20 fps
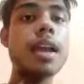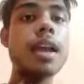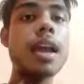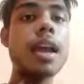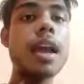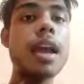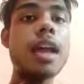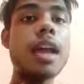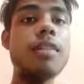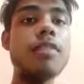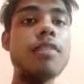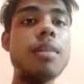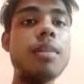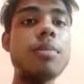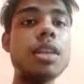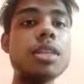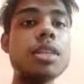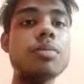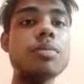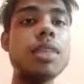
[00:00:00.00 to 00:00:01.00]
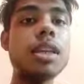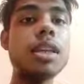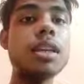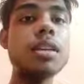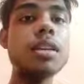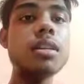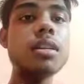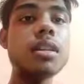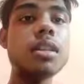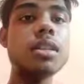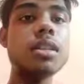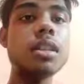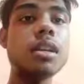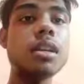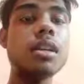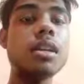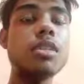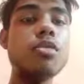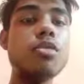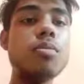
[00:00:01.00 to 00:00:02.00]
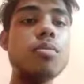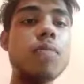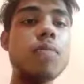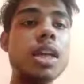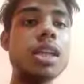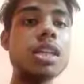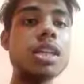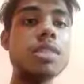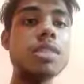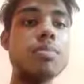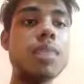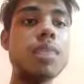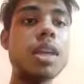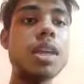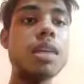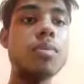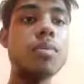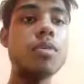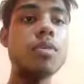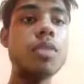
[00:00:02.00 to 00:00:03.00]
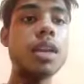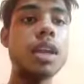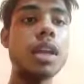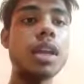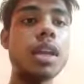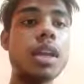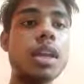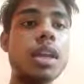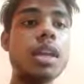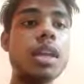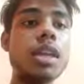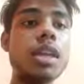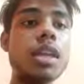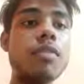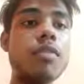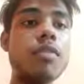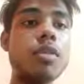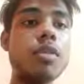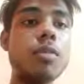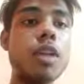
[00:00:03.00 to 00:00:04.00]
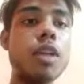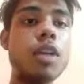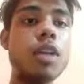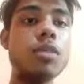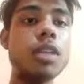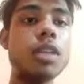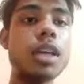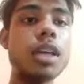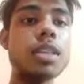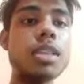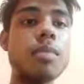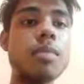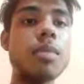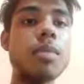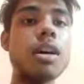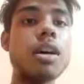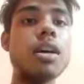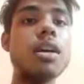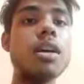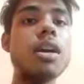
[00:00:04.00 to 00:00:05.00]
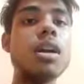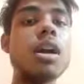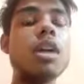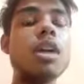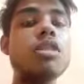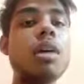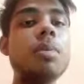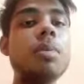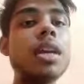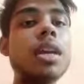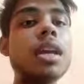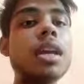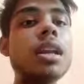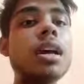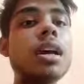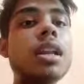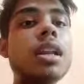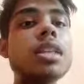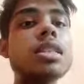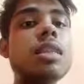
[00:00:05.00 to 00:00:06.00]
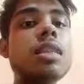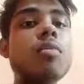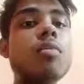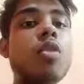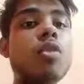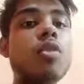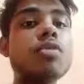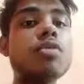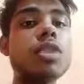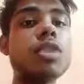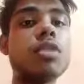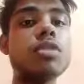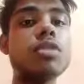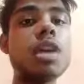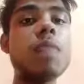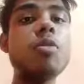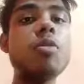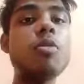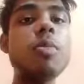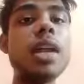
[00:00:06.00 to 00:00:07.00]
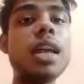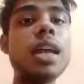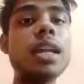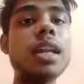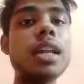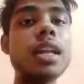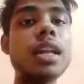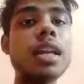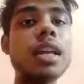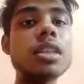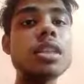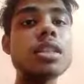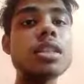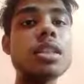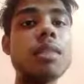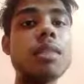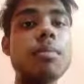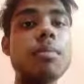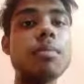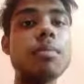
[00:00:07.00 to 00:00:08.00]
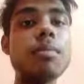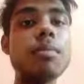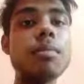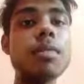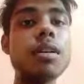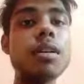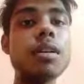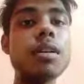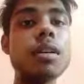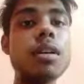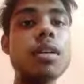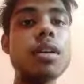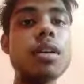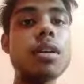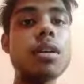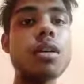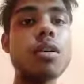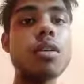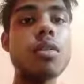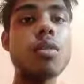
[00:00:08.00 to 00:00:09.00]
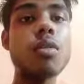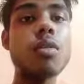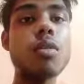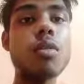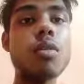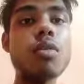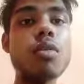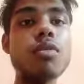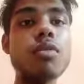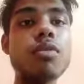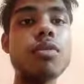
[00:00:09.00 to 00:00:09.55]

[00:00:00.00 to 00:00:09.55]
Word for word: एल्फा प्लस बीटा इज इक्वल टू माइनस बी अपॉन ए ये एक फॉर्मूला होता है सम का तो आपने क्या निकालना है सम ऑफ ज़ीरोज़ आप ऊपर हेडिंग लिखेंगे सम ऑफ